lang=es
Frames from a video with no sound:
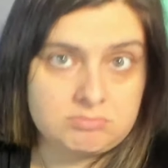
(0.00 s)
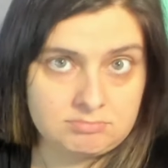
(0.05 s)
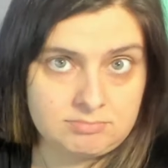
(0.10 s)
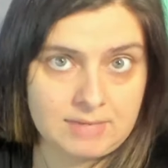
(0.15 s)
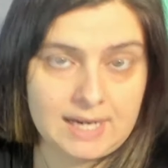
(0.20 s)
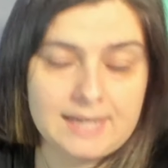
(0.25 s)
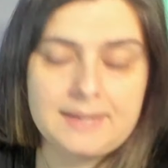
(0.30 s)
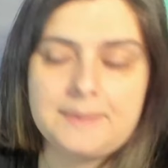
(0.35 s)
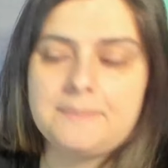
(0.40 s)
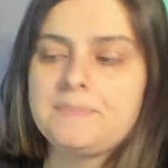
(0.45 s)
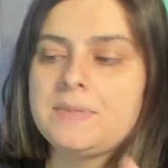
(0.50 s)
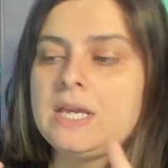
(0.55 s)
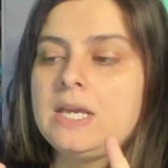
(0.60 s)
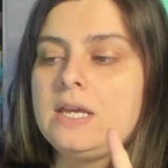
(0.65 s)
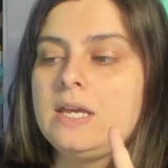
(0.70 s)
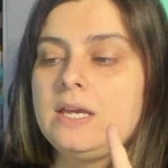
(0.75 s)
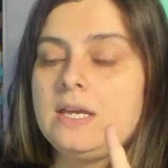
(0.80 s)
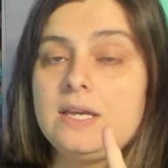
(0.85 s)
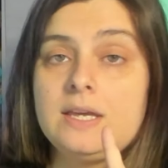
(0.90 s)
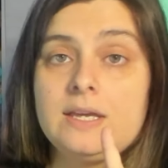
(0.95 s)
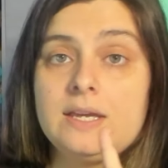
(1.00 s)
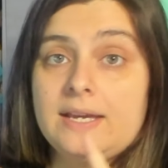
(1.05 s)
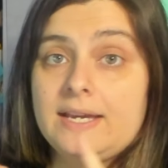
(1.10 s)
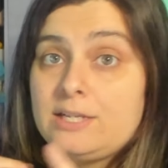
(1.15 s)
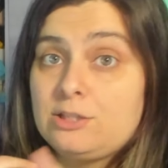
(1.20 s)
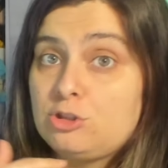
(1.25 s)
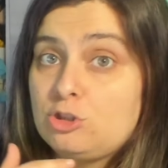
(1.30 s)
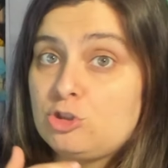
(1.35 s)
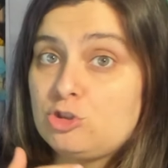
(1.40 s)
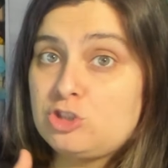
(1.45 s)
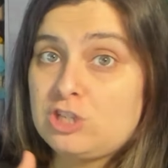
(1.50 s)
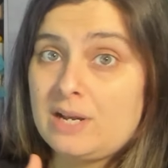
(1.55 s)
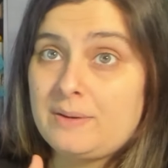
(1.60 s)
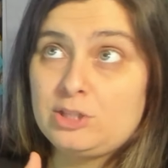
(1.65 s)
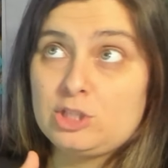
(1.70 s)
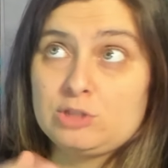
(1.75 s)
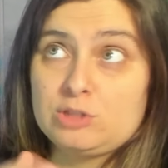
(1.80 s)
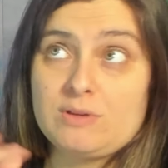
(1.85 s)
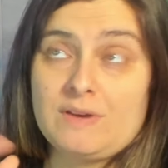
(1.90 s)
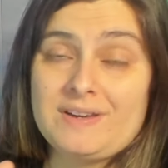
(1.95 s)
Vale, esto no
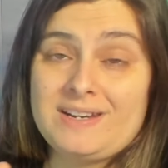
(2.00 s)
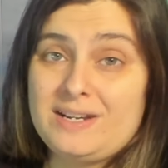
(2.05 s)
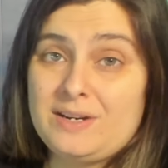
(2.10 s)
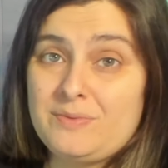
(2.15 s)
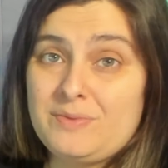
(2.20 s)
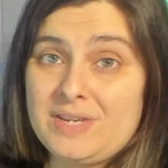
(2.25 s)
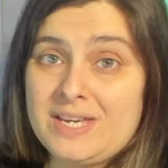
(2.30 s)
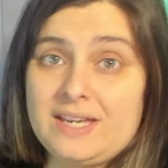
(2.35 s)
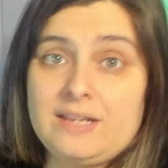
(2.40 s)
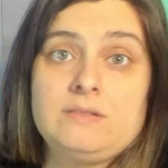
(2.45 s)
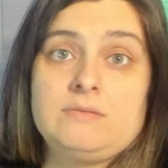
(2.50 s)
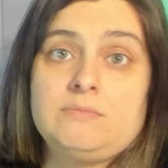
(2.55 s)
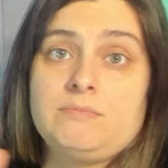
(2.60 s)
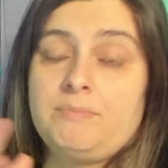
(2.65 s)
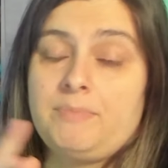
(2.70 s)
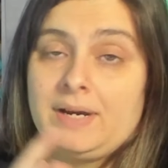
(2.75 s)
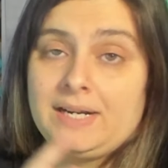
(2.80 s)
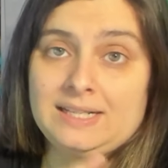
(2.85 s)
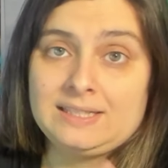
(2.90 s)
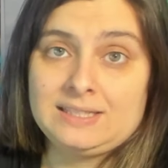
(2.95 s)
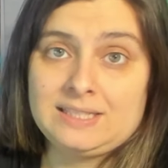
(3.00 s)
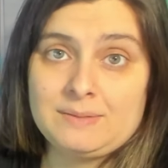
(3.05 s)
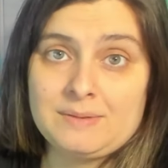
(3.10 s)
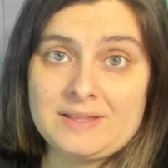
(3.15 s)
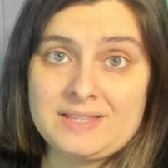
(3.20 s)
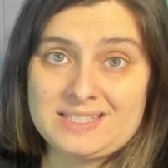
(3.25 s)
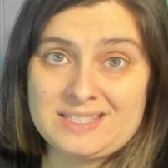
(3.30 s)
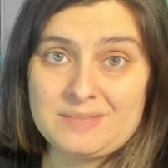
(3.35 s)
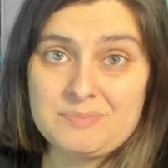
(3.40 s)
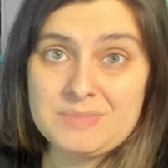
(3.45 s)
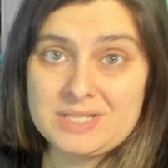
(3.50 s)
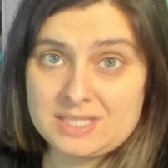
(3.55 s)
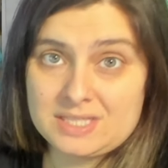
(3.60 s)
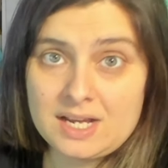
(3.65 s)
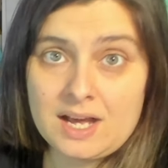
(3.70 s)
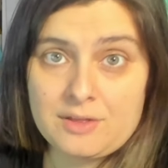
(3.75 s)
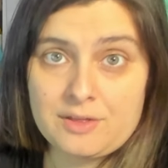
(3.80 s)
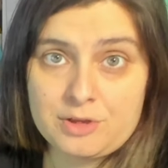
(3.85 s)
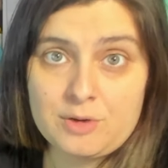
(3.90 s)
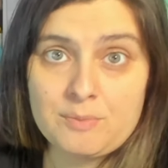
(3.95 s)
solamente os va a venir bien para el tema de esta
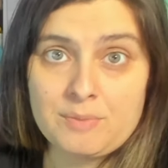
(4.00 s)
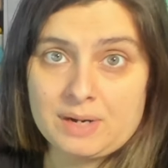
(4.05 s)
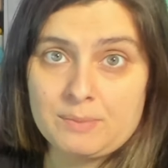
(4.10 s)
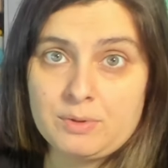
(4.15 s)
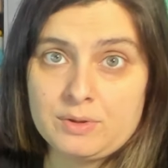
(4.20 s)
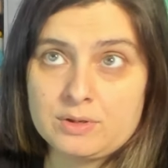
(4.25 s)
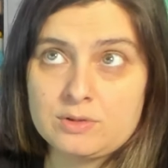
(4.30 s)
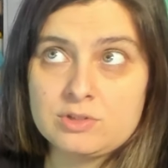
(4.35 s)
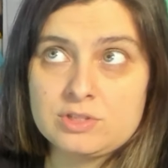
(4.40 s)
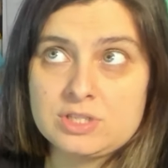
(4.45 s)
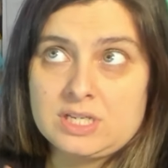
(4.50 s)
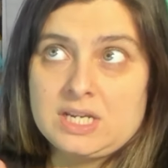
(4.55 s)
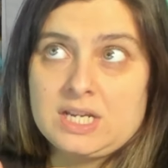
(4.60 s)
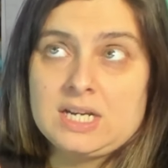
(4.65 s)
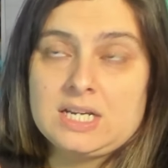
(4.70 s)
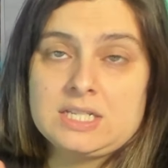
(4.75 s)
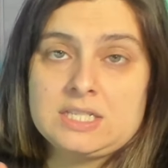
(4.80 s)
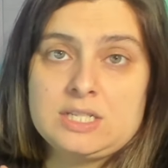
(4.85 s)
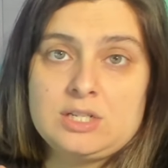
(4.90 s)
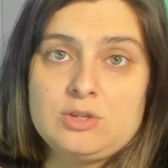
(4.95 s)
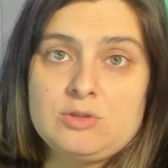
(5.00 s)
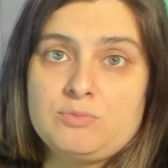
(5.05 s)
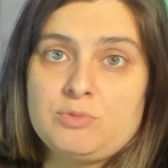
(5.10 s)
investigación, para poder conseguirla, sino